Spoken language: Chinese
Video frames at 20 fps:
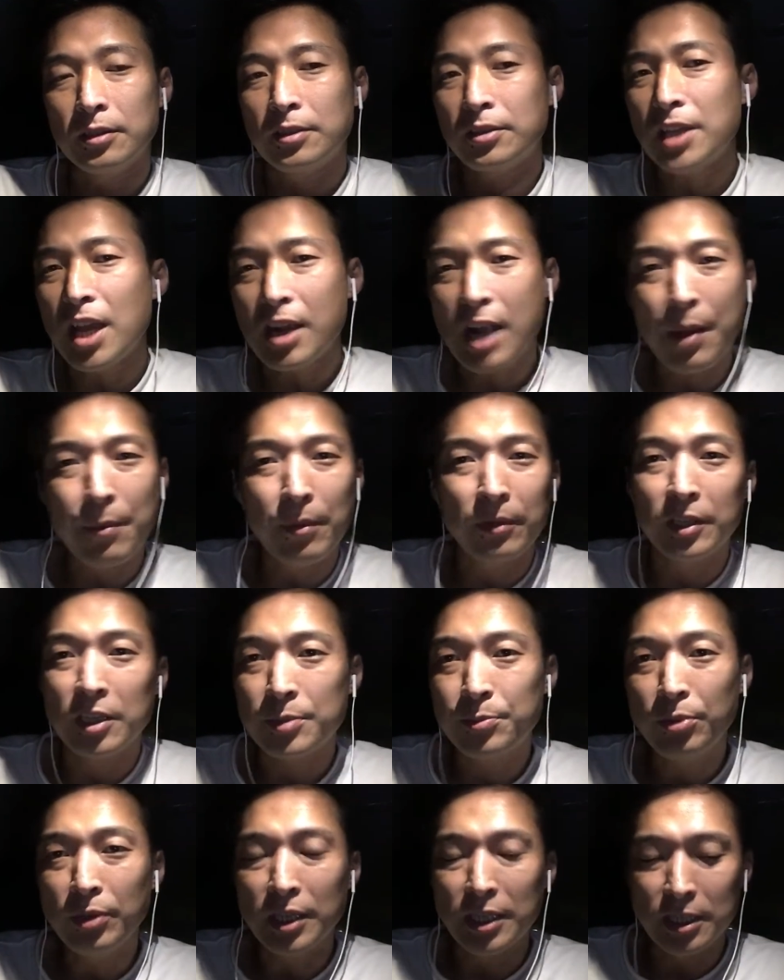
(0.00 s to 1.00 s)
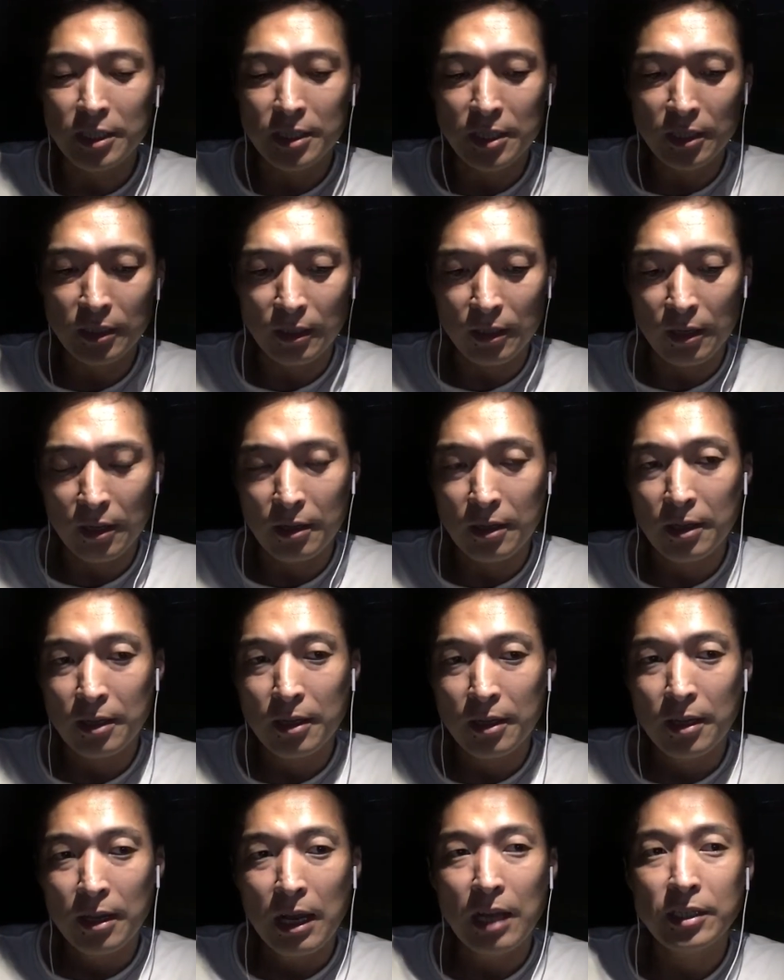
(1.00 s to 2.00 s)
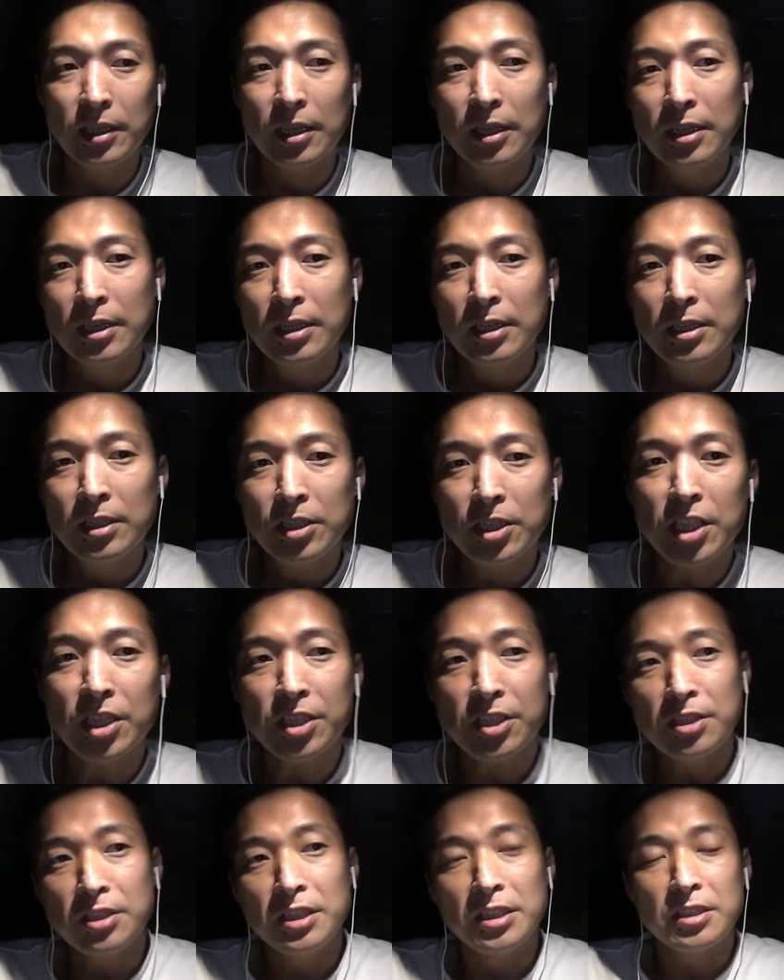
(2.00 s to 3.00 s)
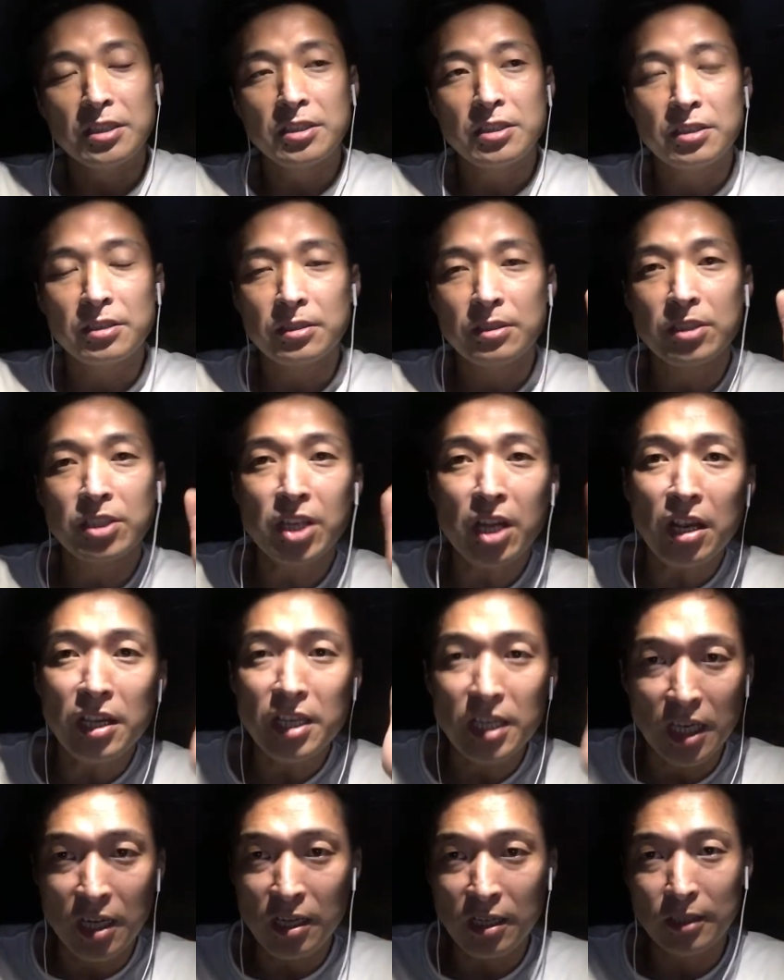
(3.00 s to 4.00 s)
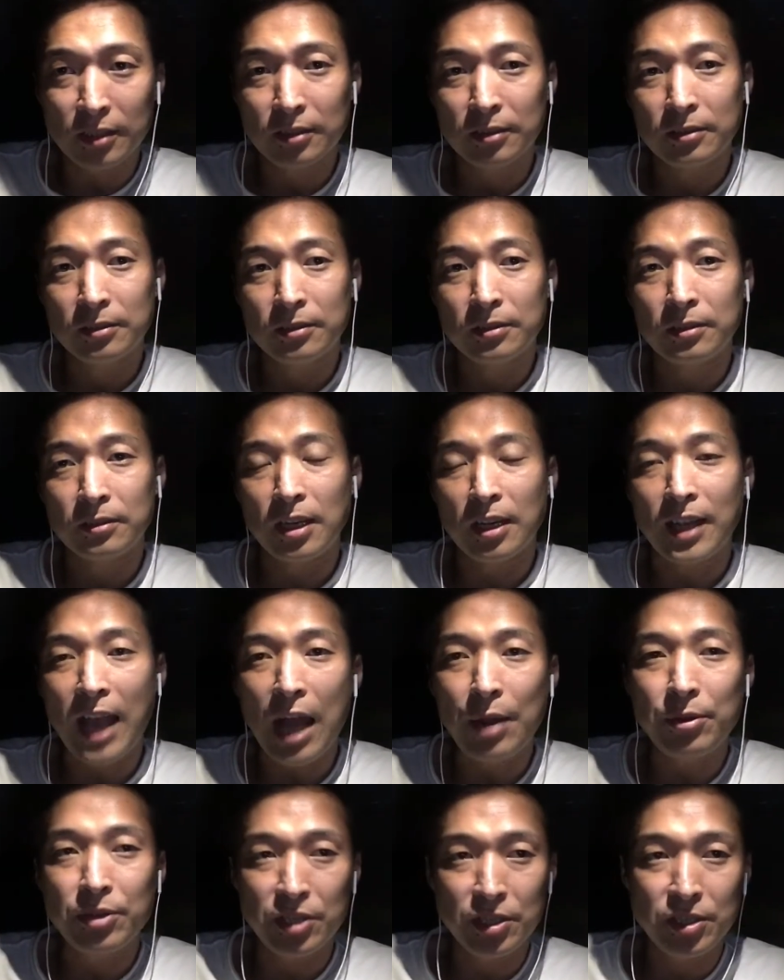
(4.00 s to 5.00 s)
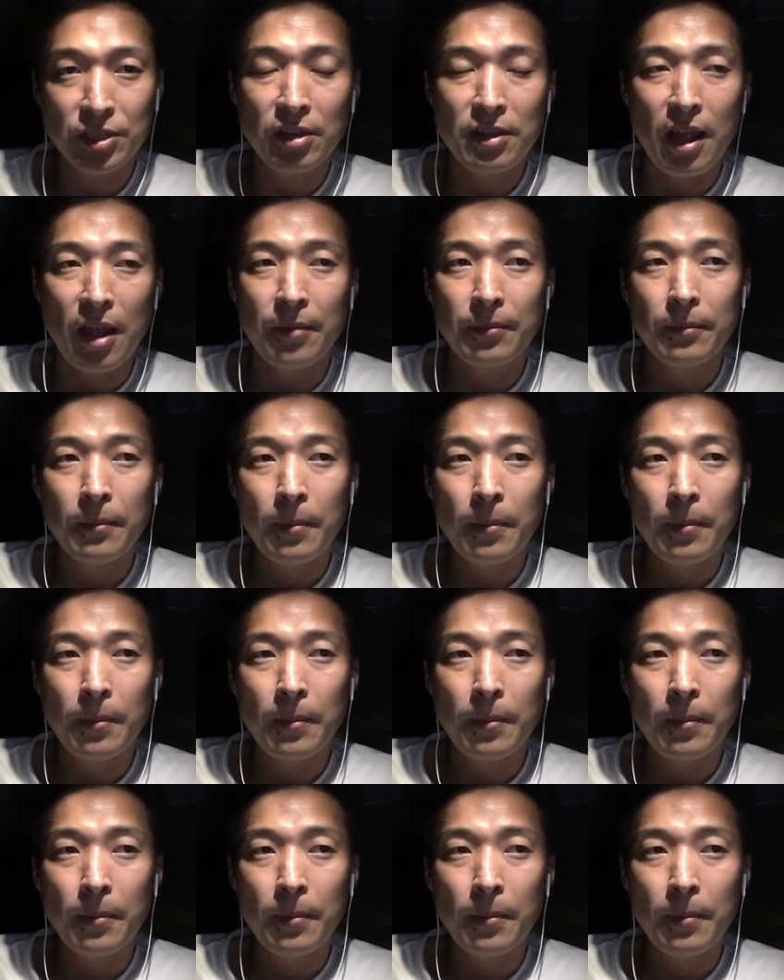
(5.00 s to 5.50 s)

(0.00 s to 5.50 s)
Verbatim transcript: 再看问题是不理性的，而且即使你这一刻的概率是这样，